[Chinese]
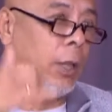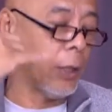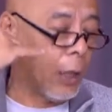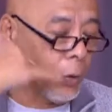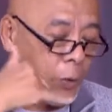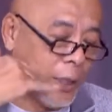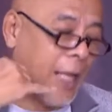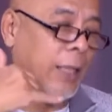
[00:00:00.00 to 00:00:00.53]
了，
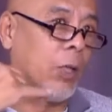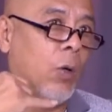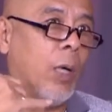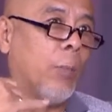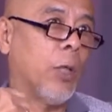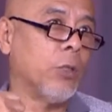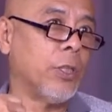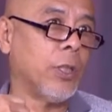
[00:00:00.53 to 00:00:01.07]
然后打电话
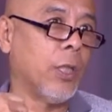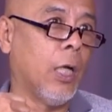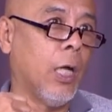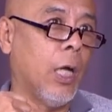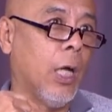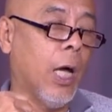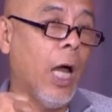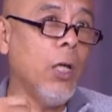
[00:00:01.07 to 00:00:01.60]
报警。
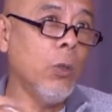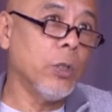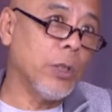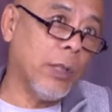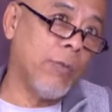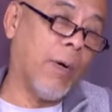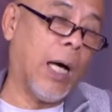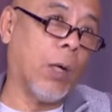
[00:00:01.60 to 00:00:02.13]
还有我
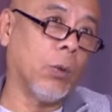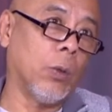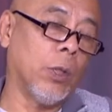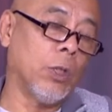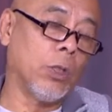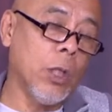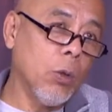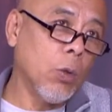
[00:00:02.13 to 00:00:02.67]
在法
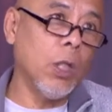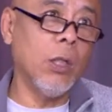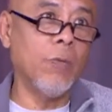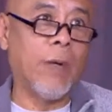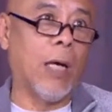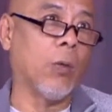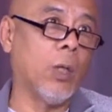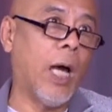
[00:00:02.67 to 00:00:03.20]
国，德国和
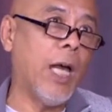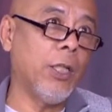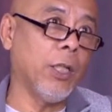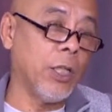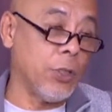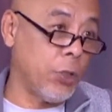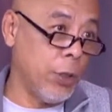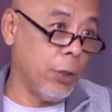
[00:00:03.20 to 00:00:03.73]
法国挨着
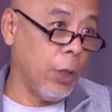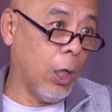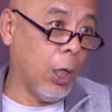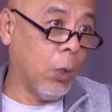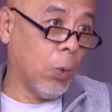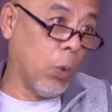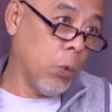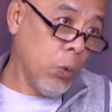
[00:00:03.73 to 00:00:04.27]
很近，
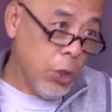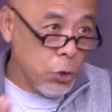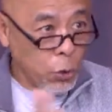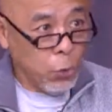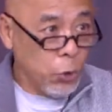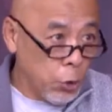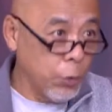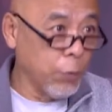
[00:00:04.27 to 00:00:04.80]
我无意
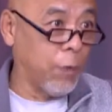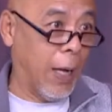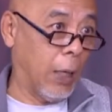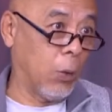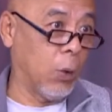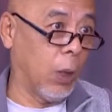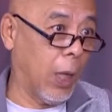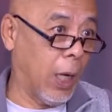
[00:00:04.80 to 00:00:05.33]
中去法
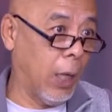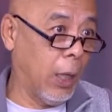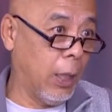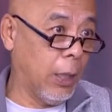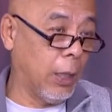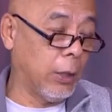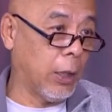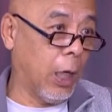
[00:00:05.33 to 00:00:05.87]
国了，
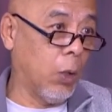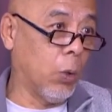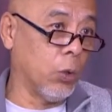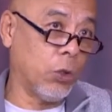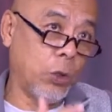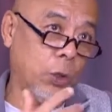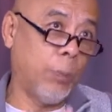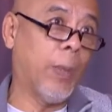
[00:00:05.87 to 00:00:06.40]
然后我
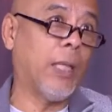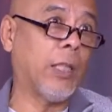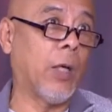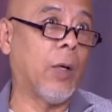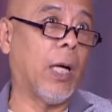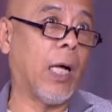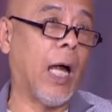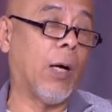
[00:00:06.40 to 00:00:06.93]
去办电
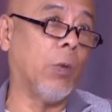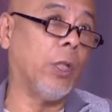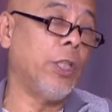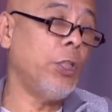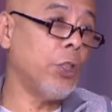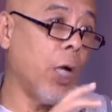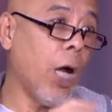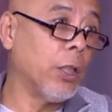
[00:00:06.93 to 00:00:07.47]
话卡，我离
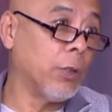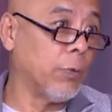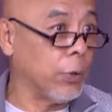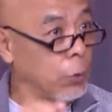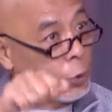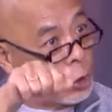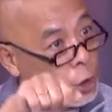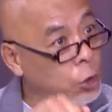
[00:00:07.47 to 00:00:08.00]
车二十分
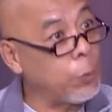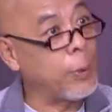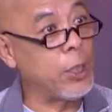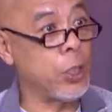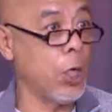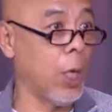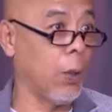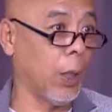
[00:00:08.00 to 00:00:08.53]
钟，车就被
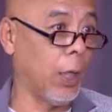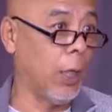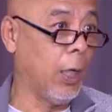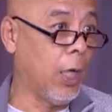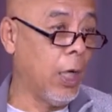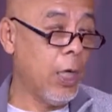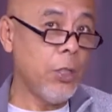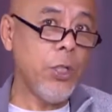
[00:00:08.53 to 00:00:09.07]
敲了。
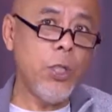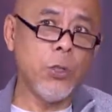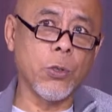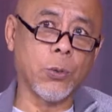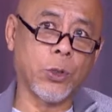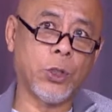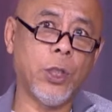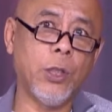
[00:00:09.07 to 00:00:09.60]
这
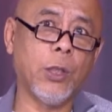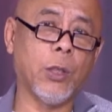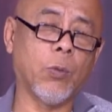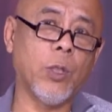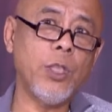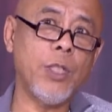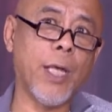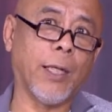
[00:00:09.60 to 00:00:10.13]
种事儿呢，
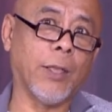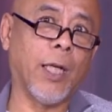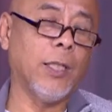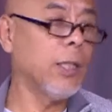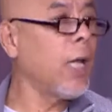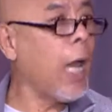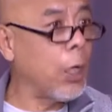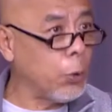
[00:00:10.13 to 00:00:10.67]
我想它的
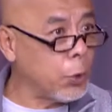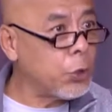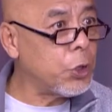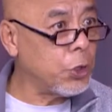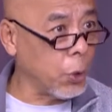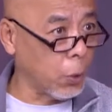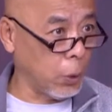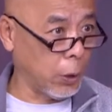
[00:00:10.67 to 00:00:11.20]
概率
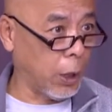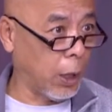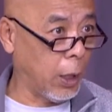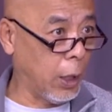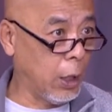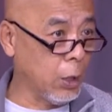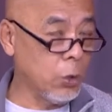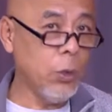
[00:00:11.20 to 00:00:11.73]
是有的。
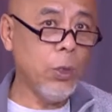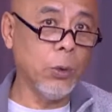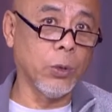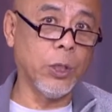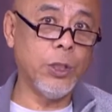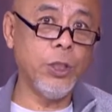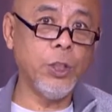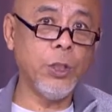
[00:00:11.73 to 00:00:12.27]
嗯，所以有
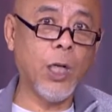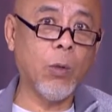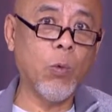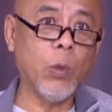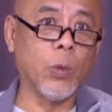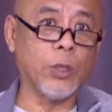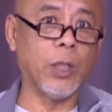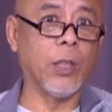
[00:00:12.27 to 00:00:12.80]
的人经常
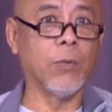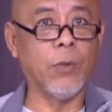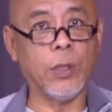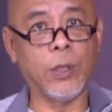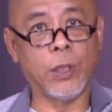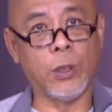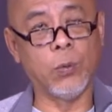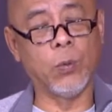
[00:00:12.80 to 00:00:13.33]
问我这个问
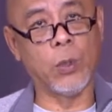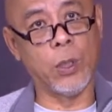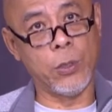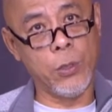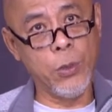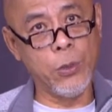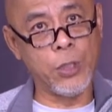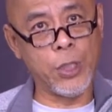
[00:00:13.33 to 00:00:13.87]
题，我
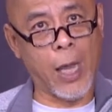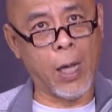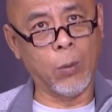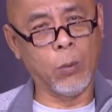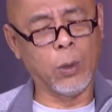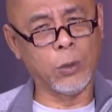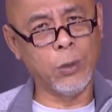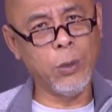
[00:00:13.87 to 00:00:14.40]
就讲
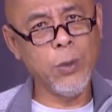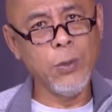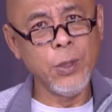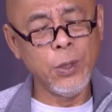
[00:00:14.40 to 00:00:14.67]
我说，